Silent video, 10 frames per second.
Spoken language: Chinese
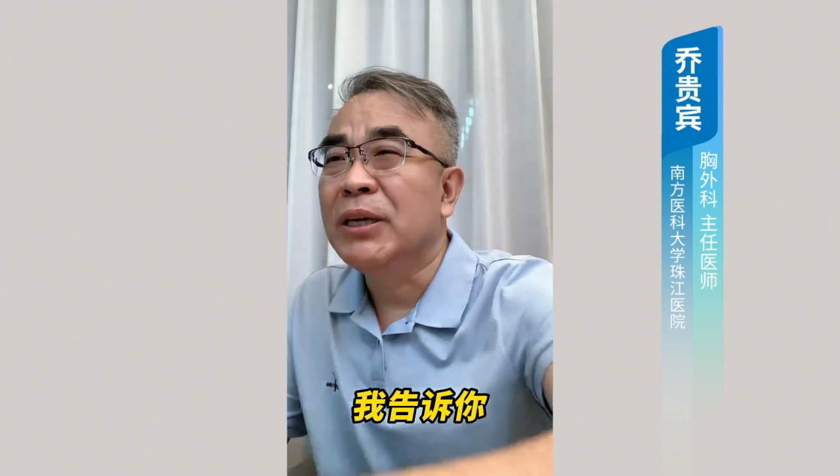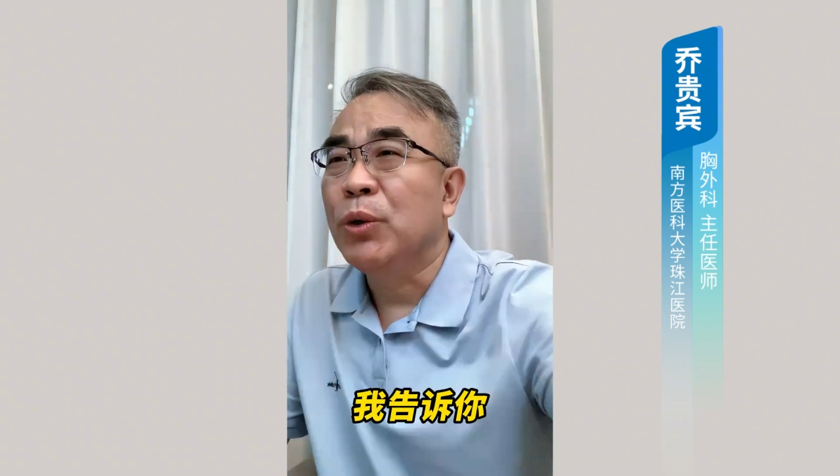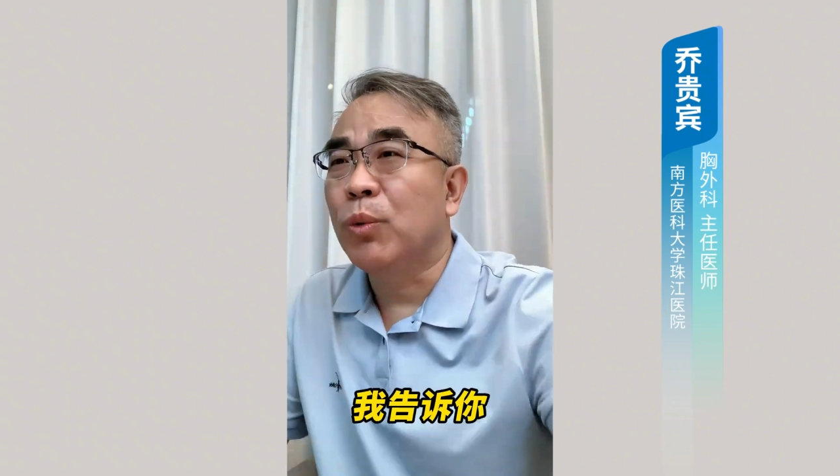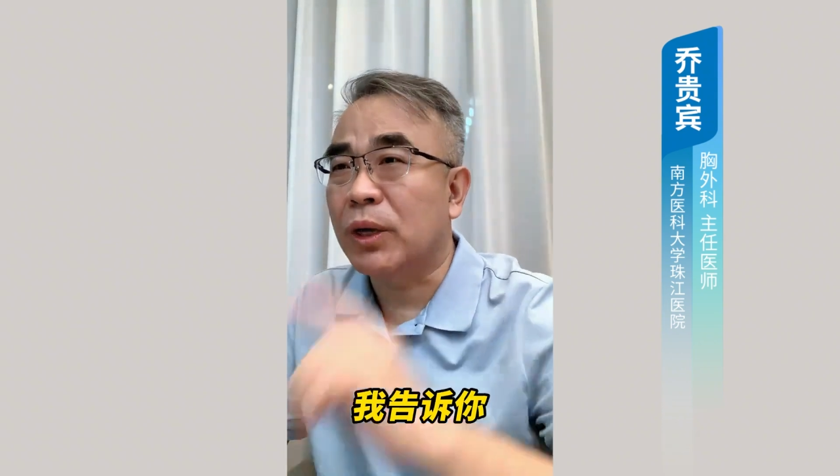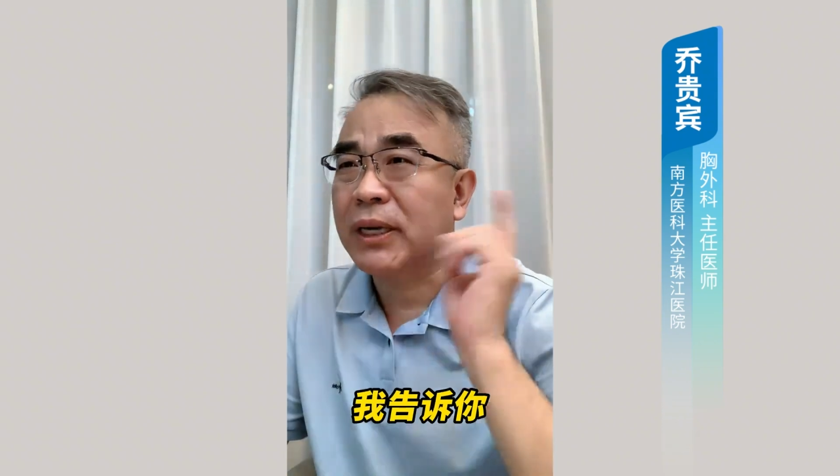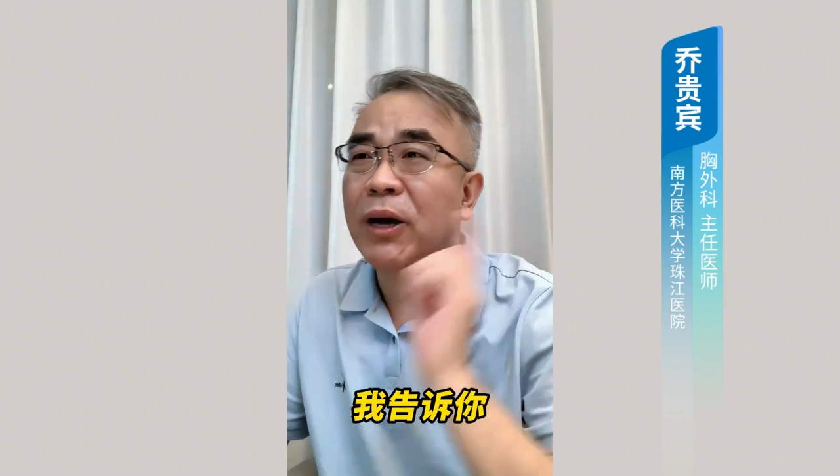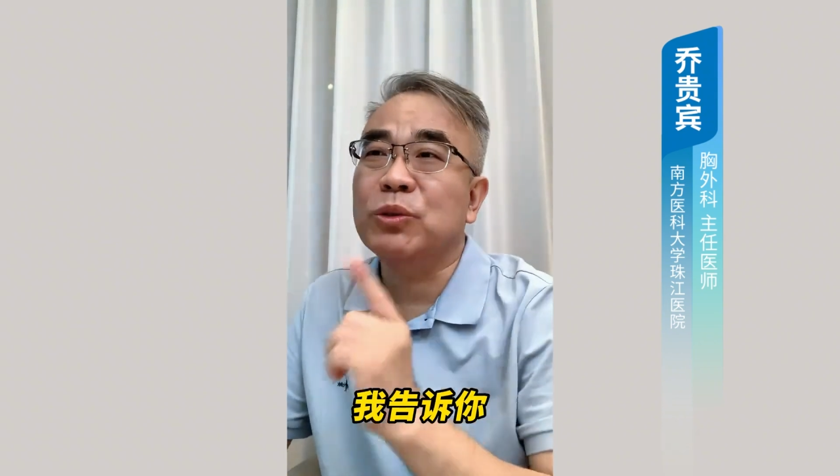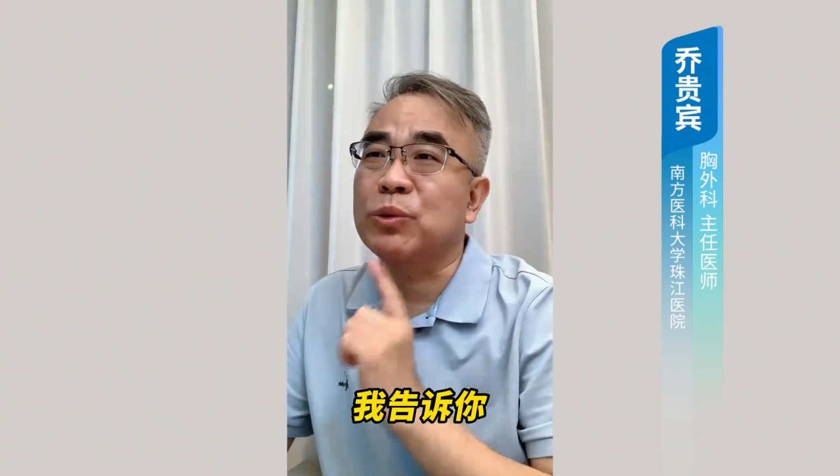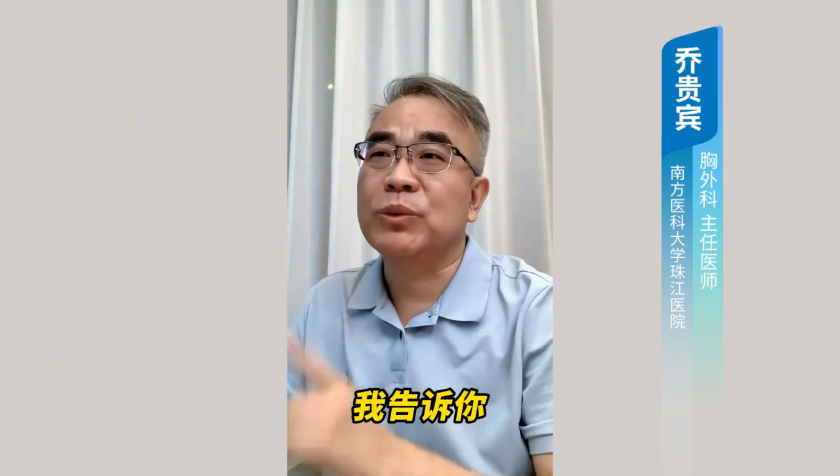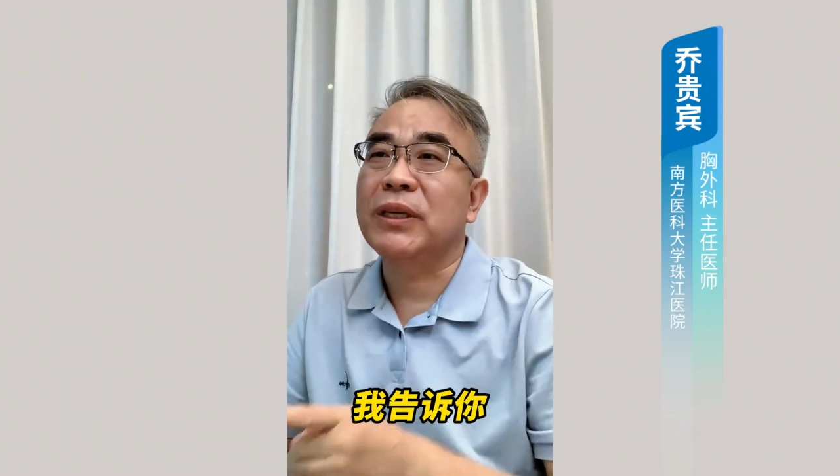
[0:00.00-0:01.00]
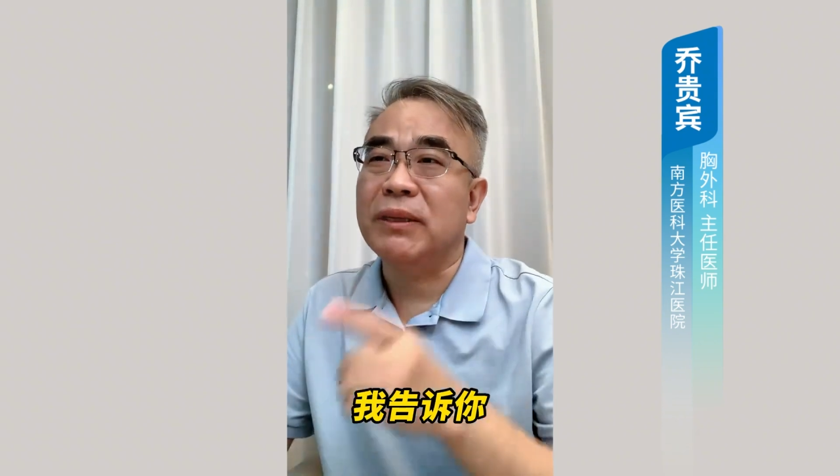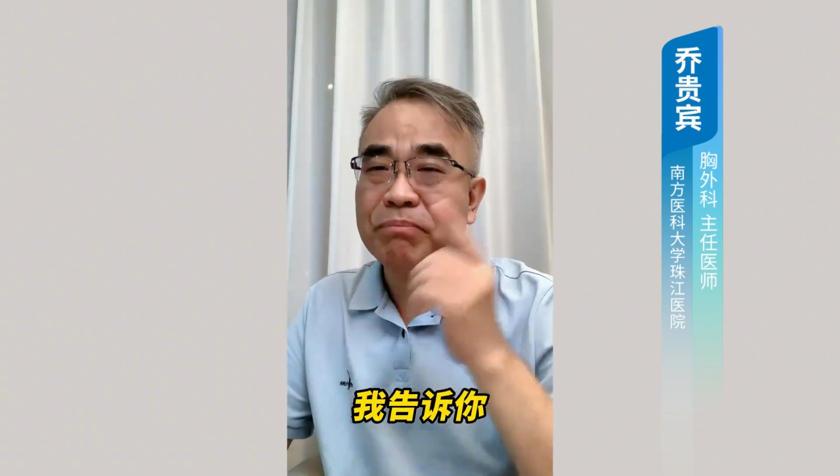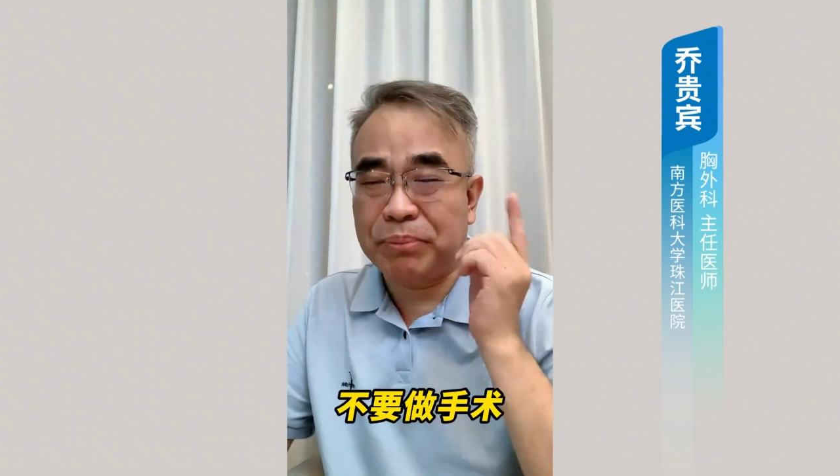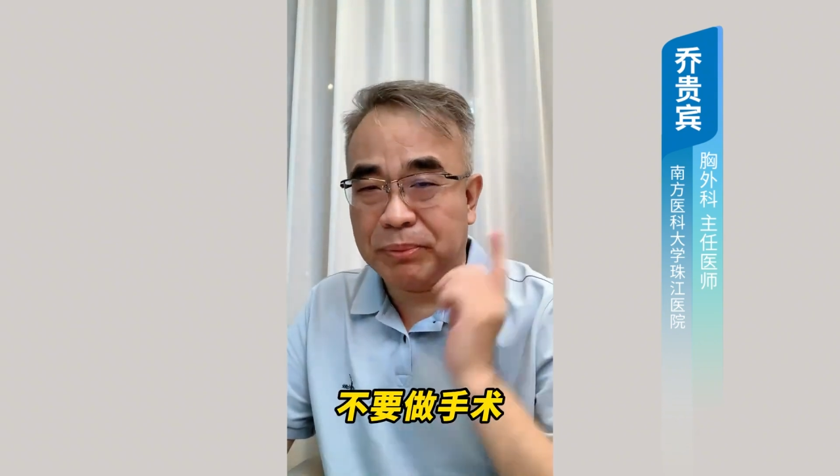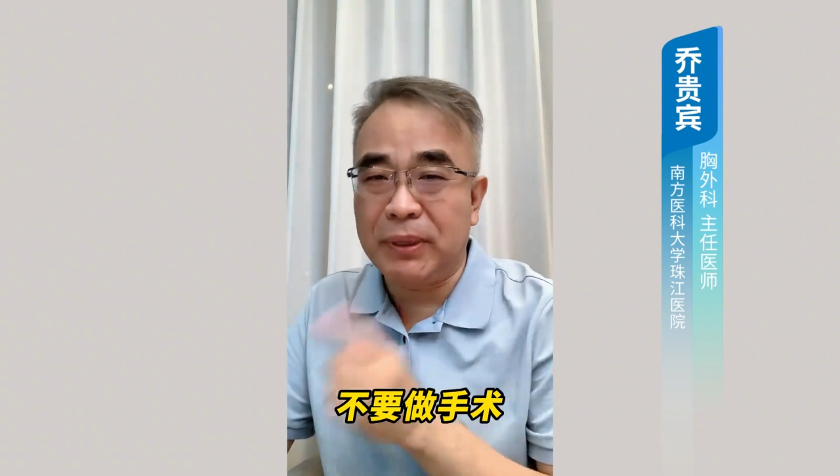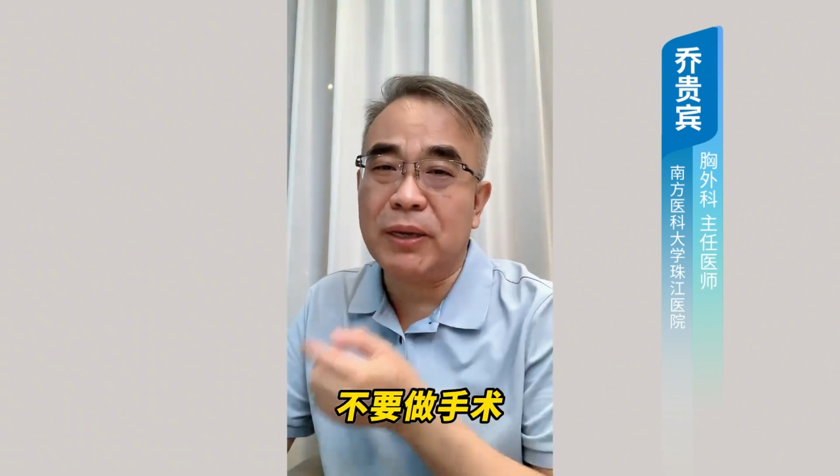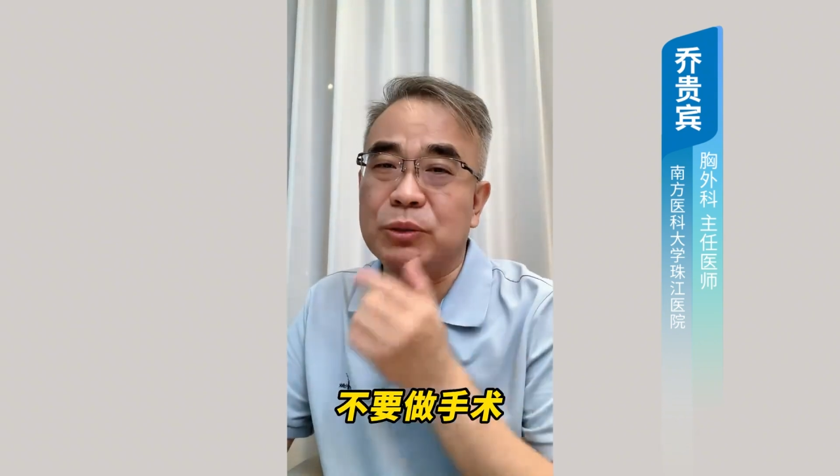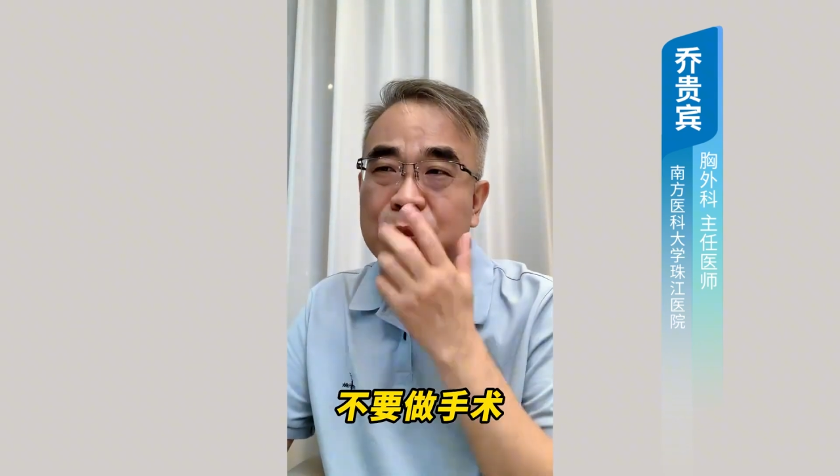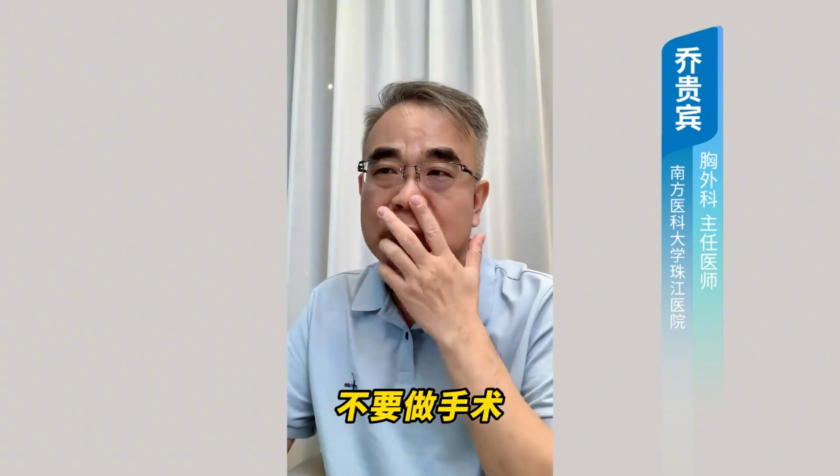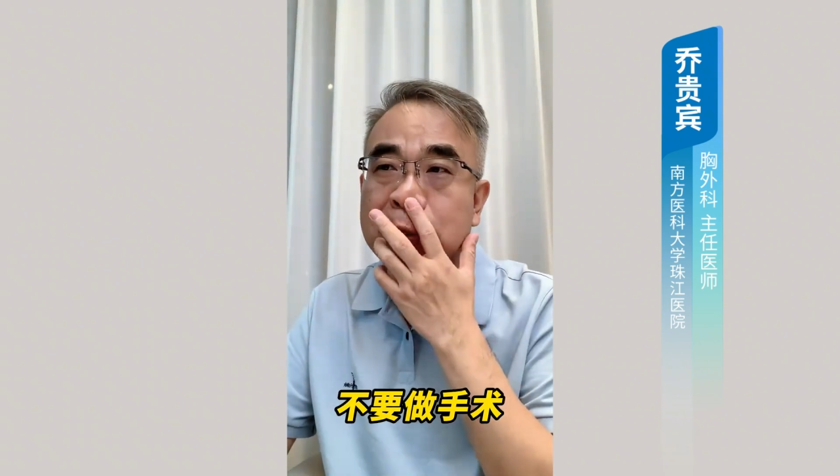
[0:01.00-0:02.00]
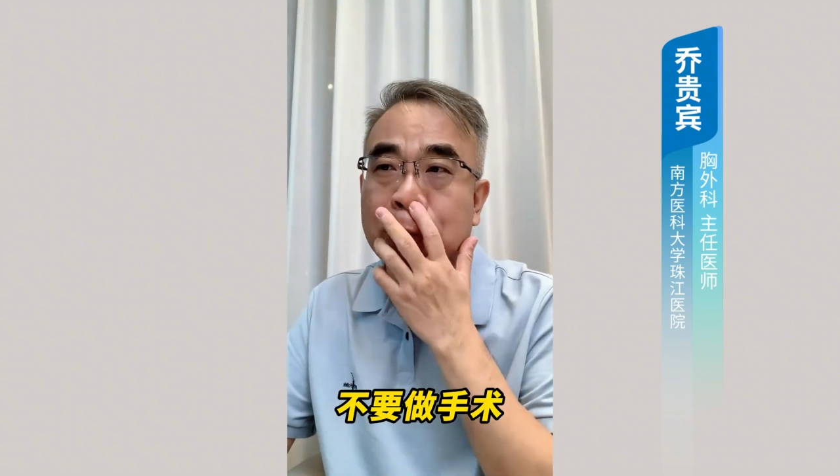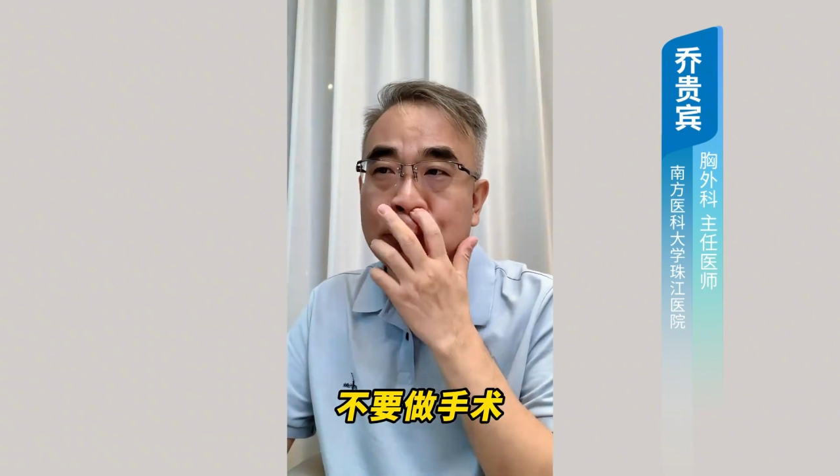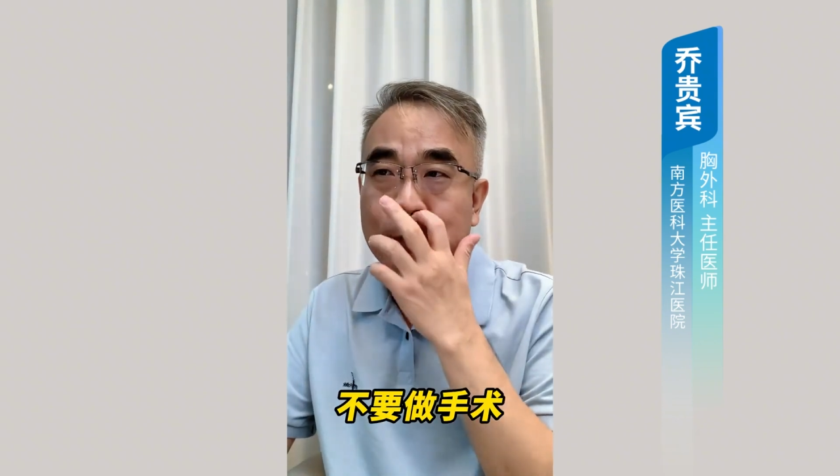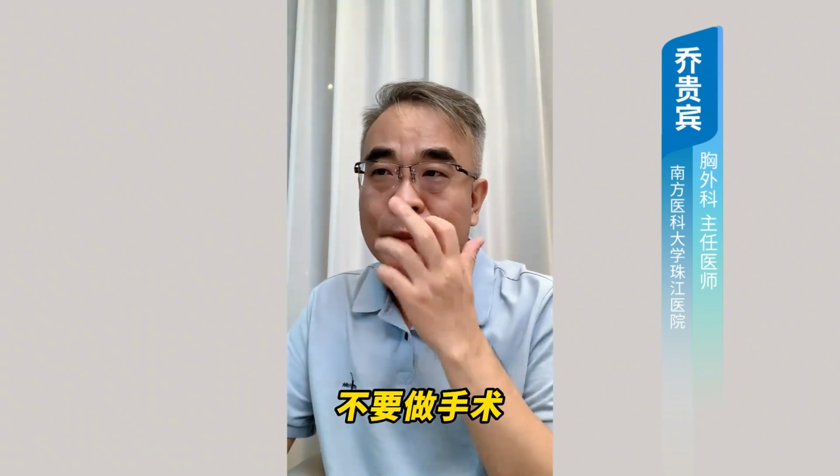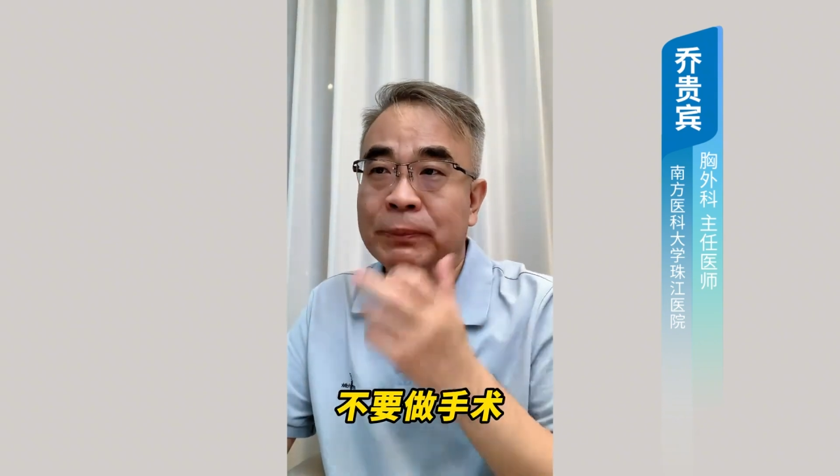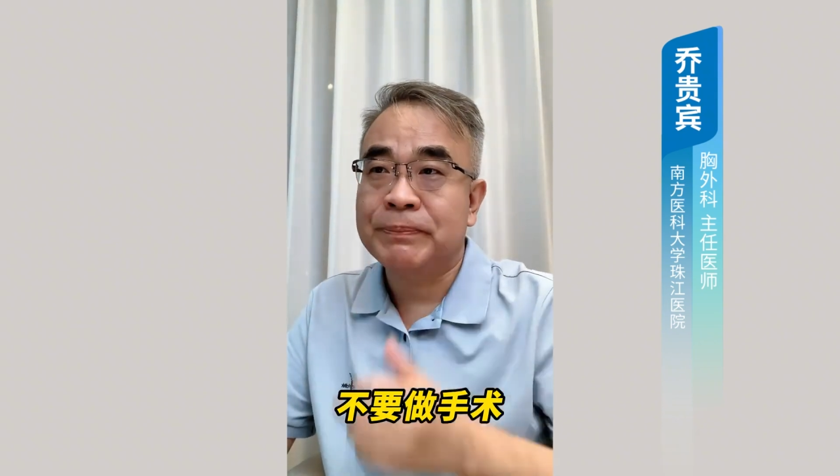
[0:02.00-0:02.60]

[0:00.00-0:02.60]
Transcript: 我告诉你，不要做手术。